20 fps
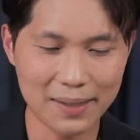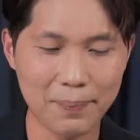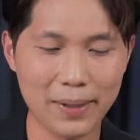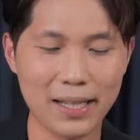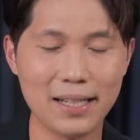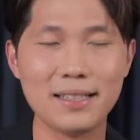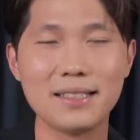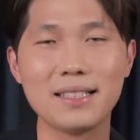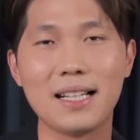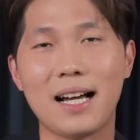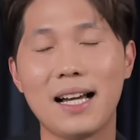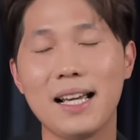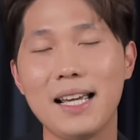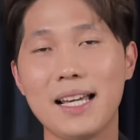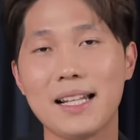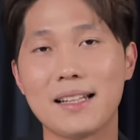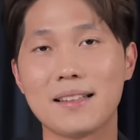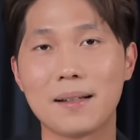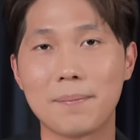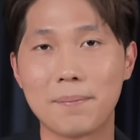เป็นสา
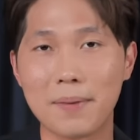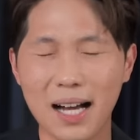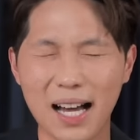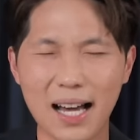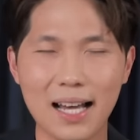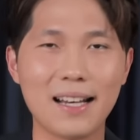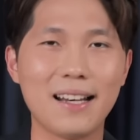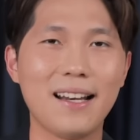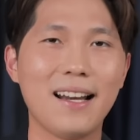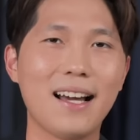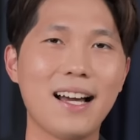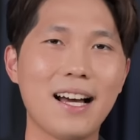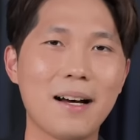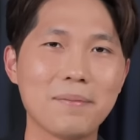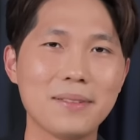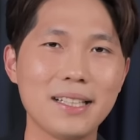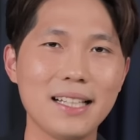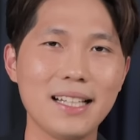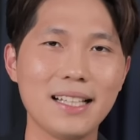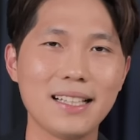เหตุสำคัญนะครั
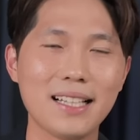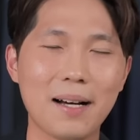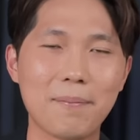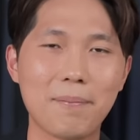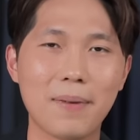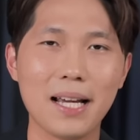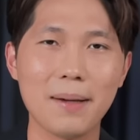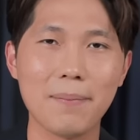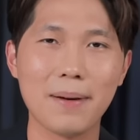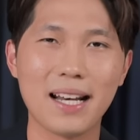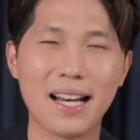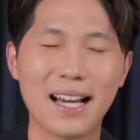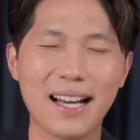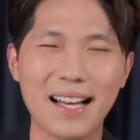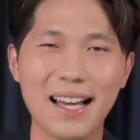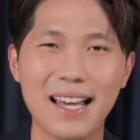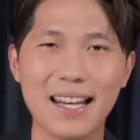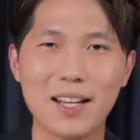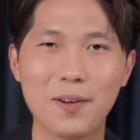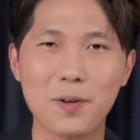บที่ทำให้พนั
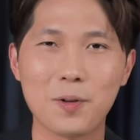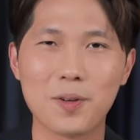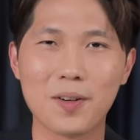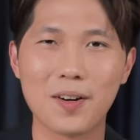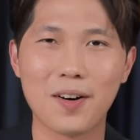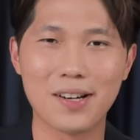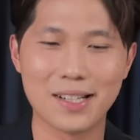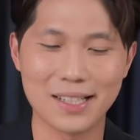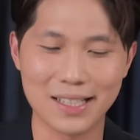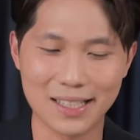กงานในองค์กร